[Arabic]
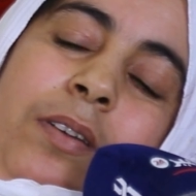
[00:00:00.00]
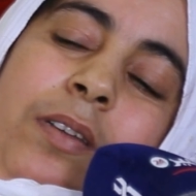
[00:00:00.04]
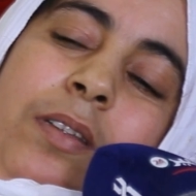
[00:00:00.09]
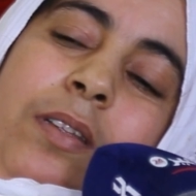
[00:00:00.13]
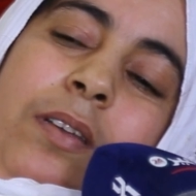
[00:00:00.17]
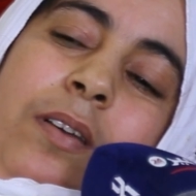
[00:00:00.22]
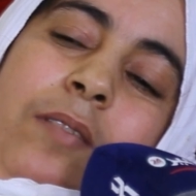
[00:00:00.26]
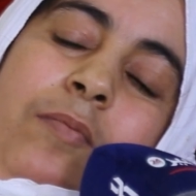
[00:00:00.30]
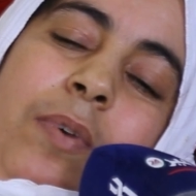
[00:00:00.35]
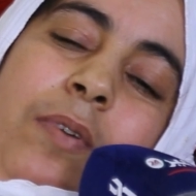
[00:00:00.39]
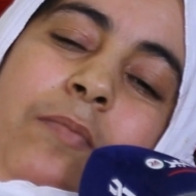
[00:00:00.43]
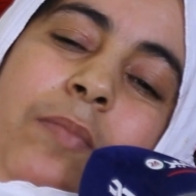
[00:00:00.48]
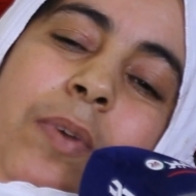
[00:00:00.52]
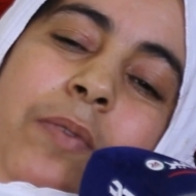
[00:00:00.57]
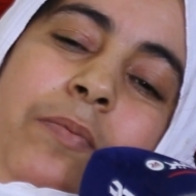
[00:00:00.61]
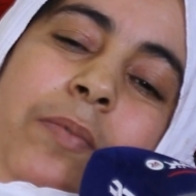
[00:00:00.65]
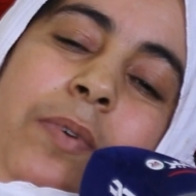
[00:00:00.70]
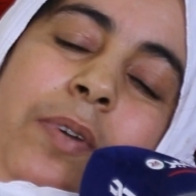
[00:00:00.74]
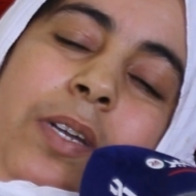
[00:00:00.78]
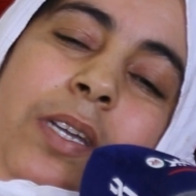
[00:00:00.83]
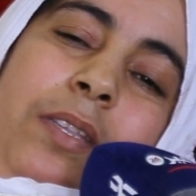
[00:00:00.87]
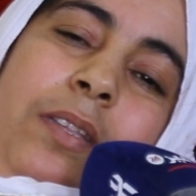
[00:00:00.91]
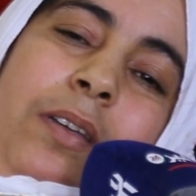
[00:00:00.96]
قال لي
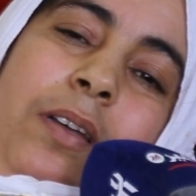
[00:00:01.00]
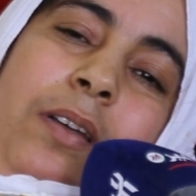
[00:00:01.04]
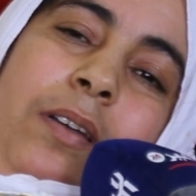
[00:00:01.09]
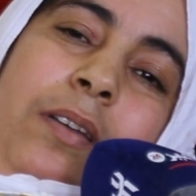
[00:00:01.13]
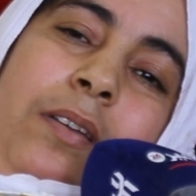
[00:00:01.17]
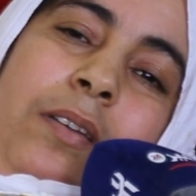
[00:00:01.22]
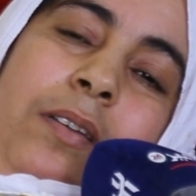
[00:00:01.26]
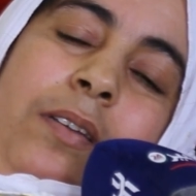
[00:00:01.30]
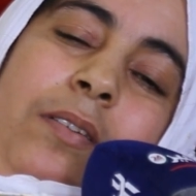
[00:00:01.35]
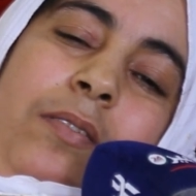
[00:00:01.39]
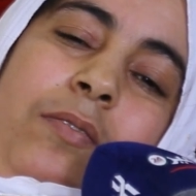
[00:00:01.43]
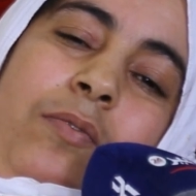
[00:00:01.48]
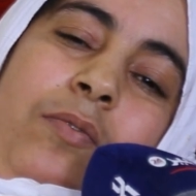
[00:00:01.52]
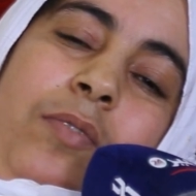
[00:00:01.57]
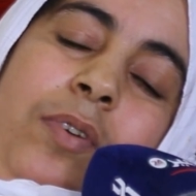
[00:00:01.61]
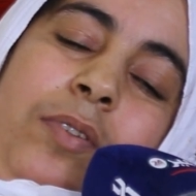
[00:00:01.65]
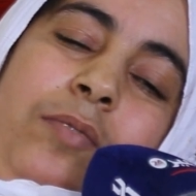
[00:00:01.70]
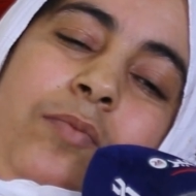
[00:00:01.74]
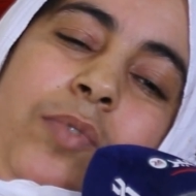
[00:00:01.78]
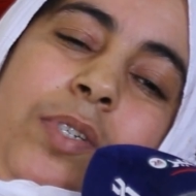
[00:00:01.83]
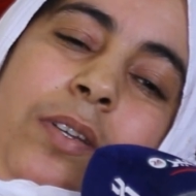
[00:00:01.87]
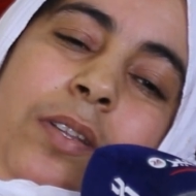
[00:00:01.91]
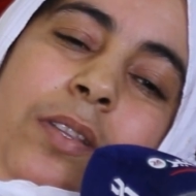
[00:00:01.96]
ماما مريضه
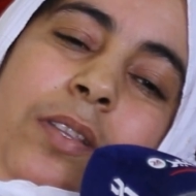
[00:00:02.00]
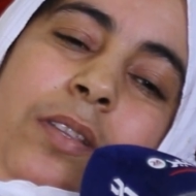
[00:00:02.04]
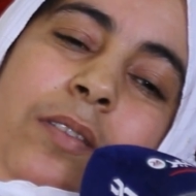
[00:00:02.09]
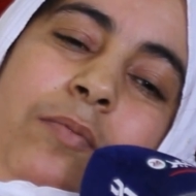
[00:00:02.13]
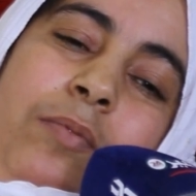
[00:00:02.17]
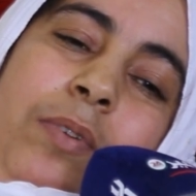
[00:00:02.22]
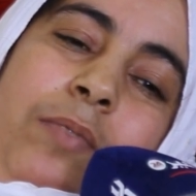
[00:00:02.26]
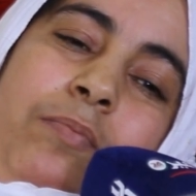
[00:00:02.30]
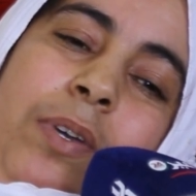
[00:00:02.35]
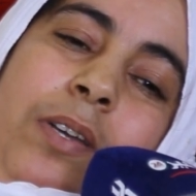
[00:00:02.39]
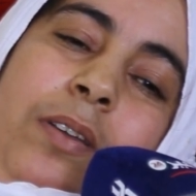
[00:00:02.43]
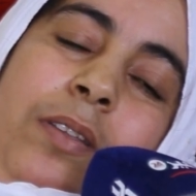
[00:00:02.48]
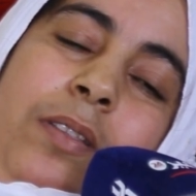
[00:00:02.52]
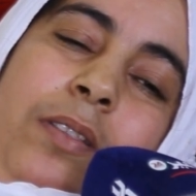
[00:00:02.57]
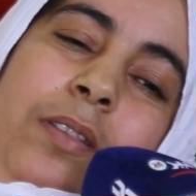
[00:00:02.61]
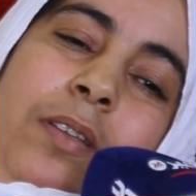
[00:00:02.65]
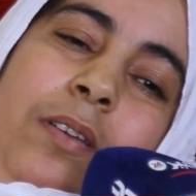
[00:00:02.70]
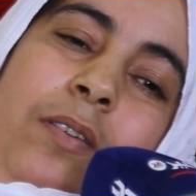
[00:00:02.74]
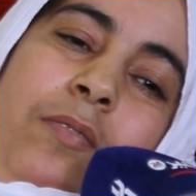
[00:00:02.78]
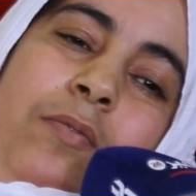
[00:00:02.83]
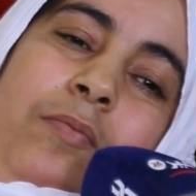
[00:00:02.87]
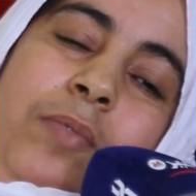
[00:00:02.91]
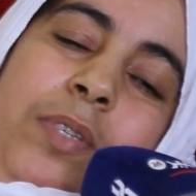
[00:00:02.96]
وكتمشي للطبيب
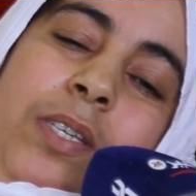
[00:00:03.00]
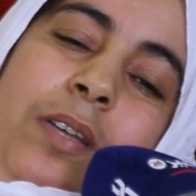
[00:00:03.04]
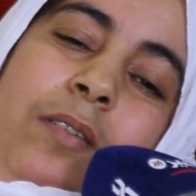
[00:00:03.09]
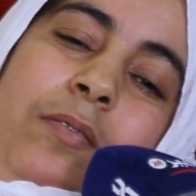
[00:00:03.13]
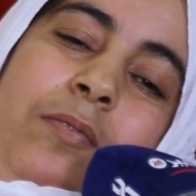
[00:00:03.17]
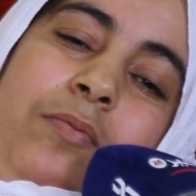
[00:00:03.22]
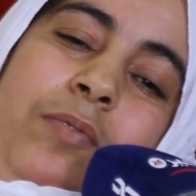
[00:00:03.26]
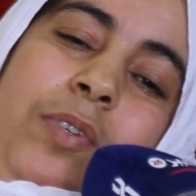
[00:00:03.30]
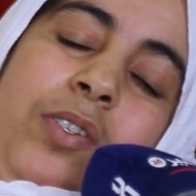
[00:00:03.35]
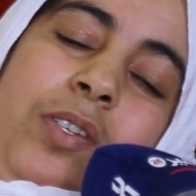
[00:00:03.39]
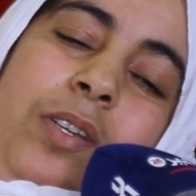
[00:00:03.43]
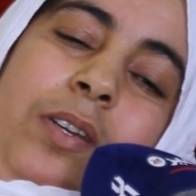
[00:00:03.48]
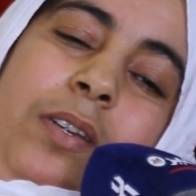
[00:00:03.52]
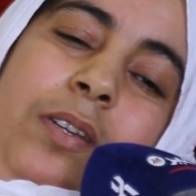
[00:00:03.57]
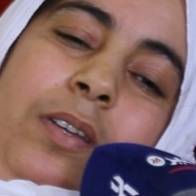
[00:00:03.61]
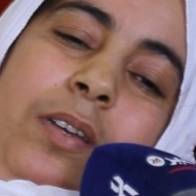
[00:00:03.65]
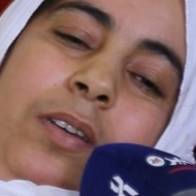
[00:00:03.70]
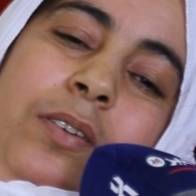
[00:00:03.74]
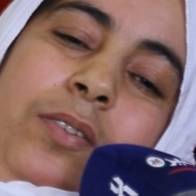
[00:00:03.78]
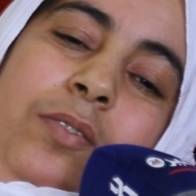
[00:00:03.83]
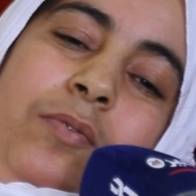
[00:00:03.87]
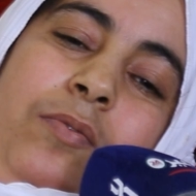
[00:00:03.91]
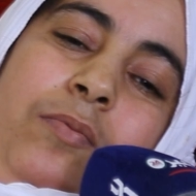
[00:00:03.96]
كداوى مصاوت باش
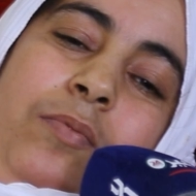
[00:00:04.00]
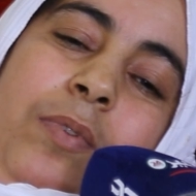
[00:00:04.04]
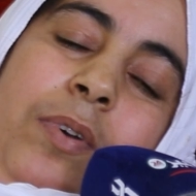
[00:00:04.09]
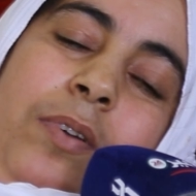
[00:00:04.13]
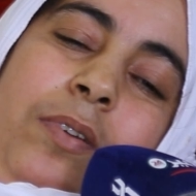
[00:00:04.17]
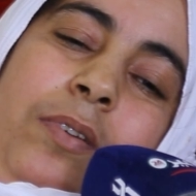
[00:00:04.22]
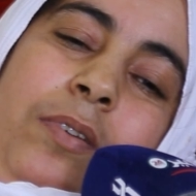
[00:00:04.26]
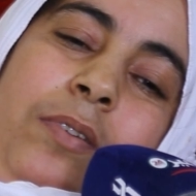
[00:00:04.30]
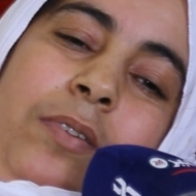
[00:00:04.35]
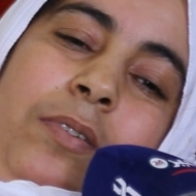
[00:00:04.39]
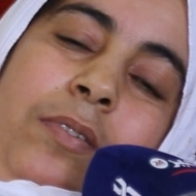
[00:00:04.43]
شريه كتوبه